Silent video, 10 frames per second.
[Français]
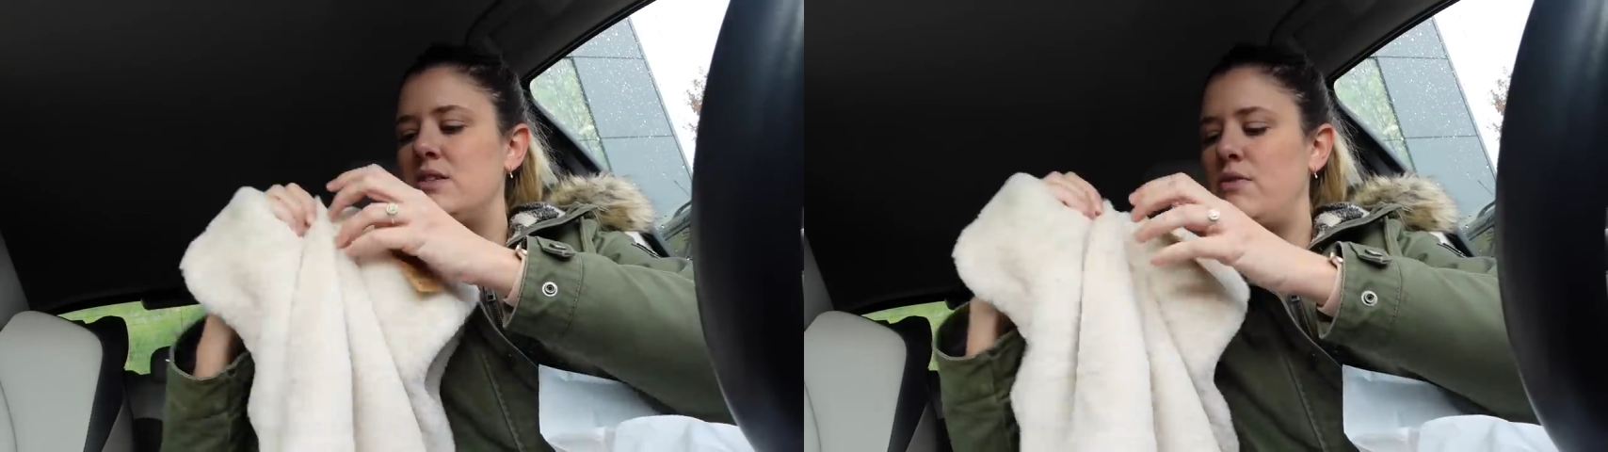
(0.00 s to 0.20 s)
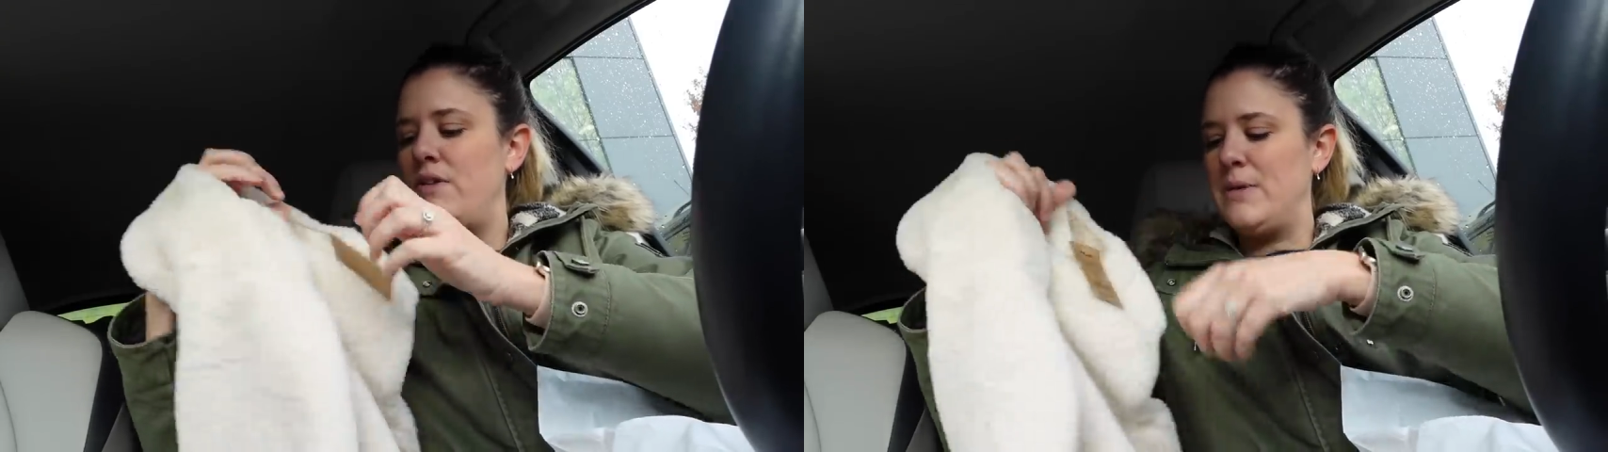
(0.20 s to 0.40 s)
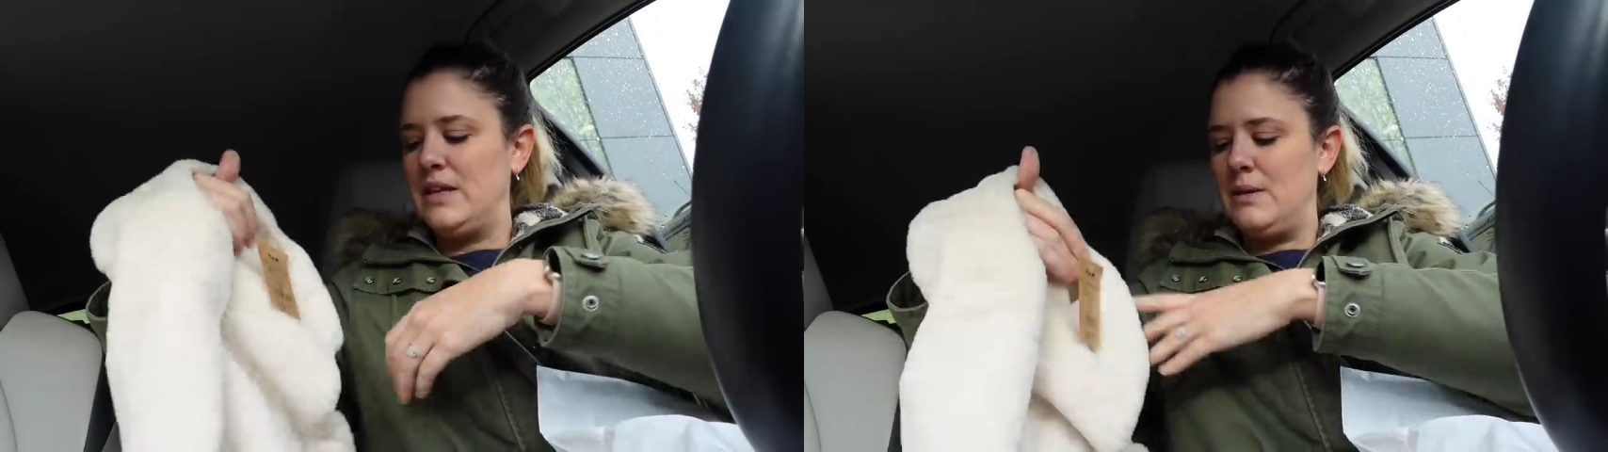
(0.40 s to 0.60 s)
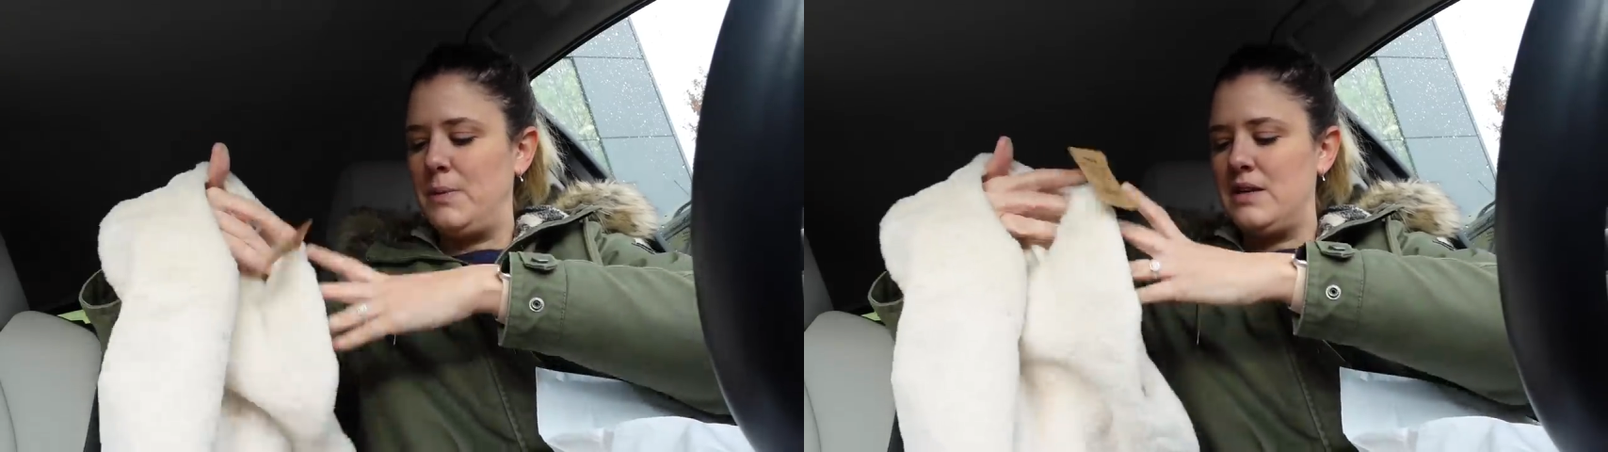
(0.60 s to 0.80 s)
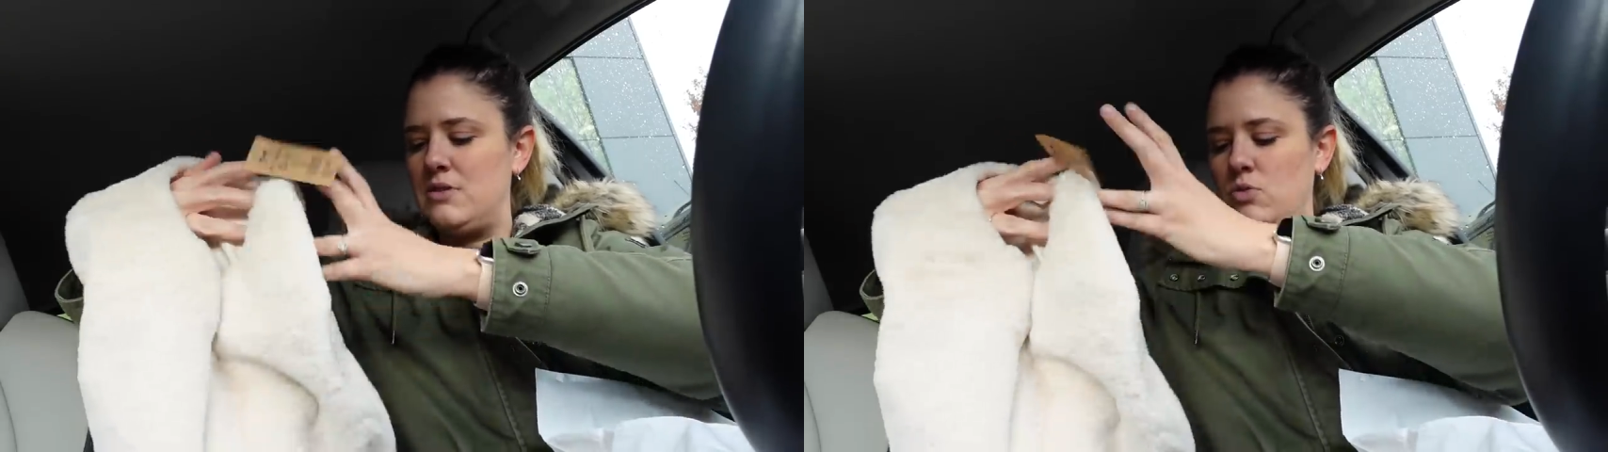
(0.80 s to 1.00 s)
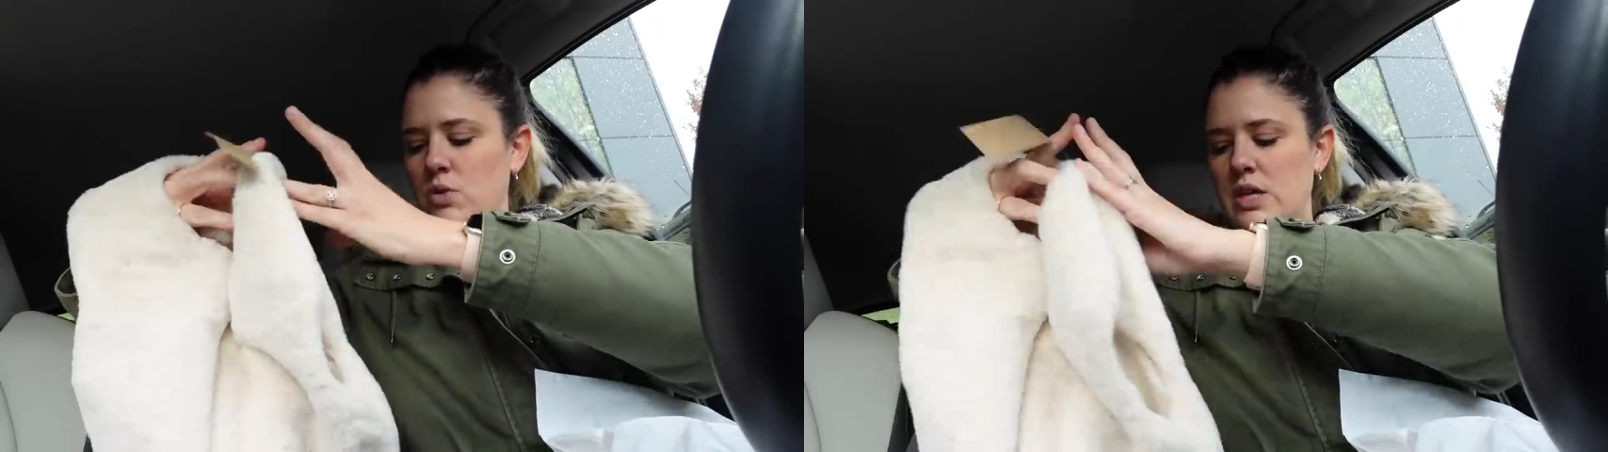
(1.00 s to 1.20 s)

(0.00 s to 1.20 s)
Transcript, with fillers: Elle se ferme avec des pressions.